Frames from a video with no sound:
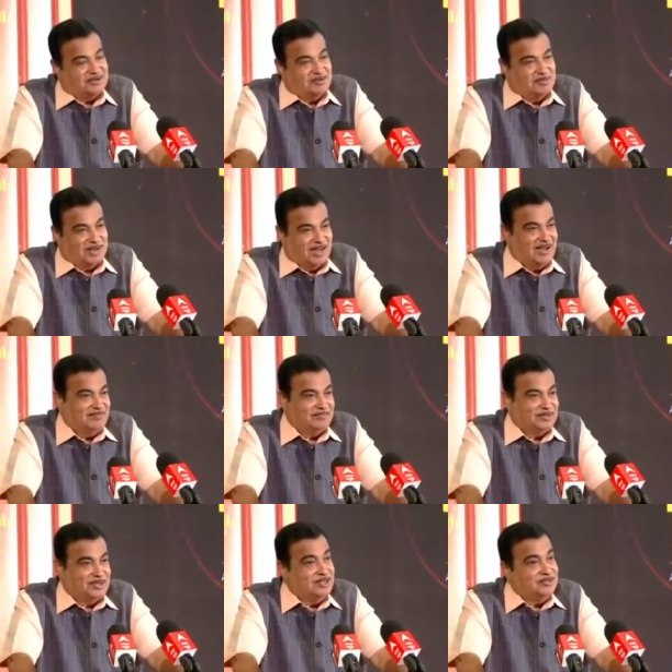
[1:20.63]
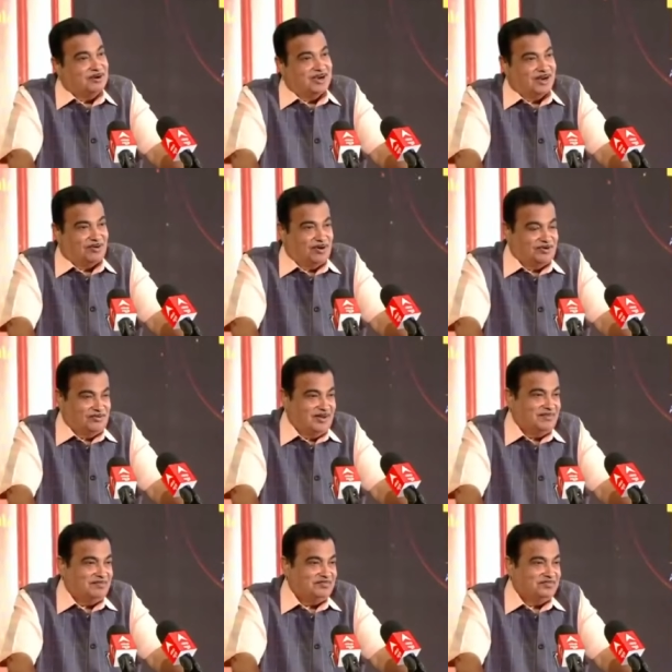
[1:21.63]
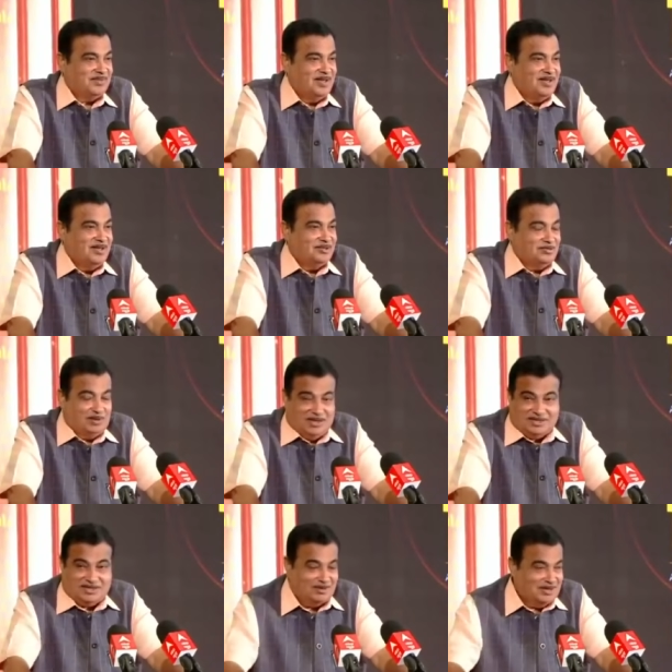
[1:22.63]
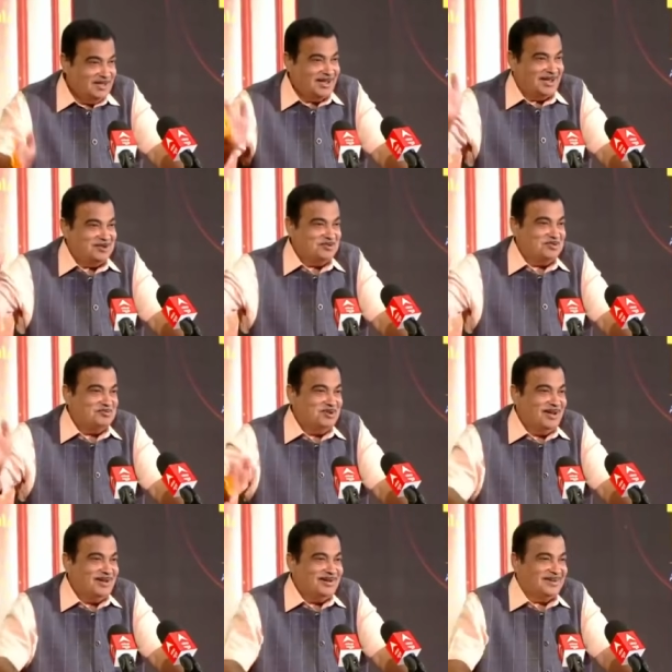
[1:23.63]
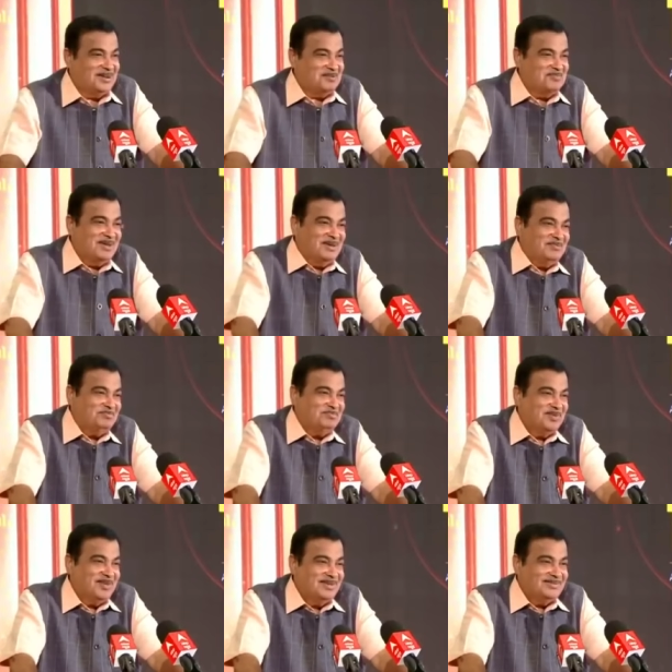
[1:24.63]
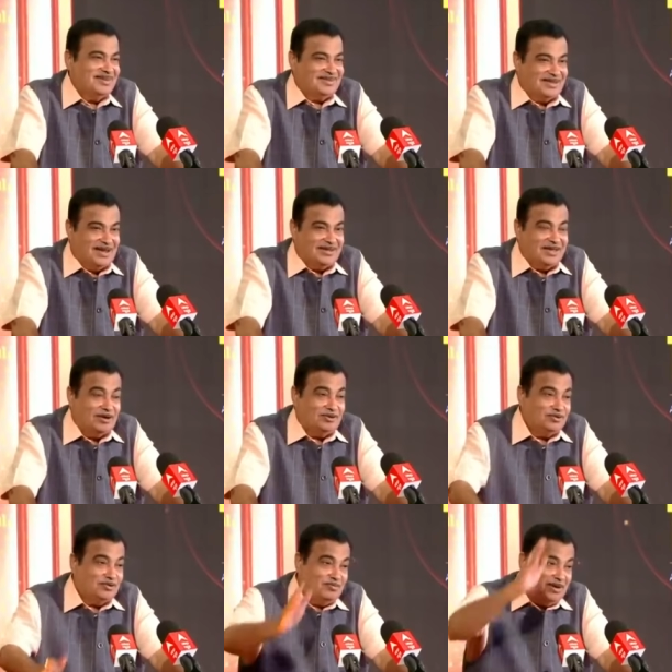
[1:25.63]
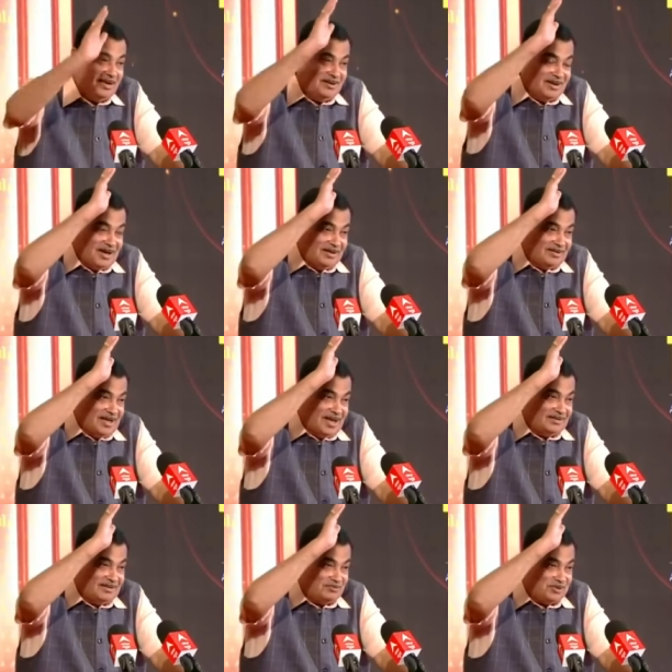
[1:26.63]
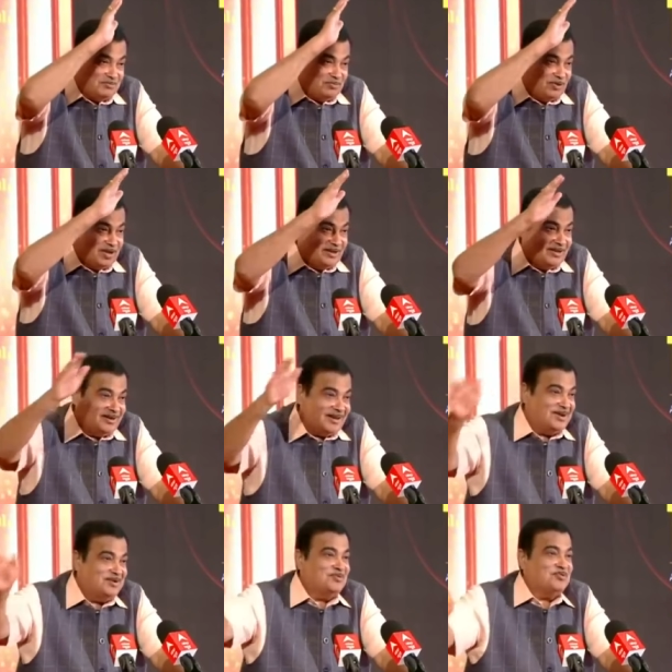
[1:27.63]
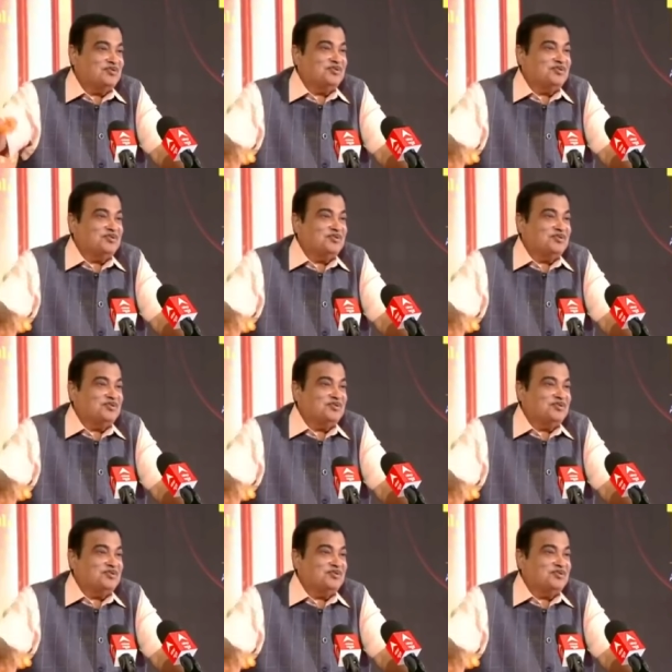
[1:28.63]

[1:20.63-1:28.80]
घंटे में बनाया तीन वर्ल्ड रिकॉर्ड हुए तो मैंने सब अधिकारियों को बुलाकर घर में सत्कार किया और जो मेरे था तब से पुराने रिटायर्ड लोगों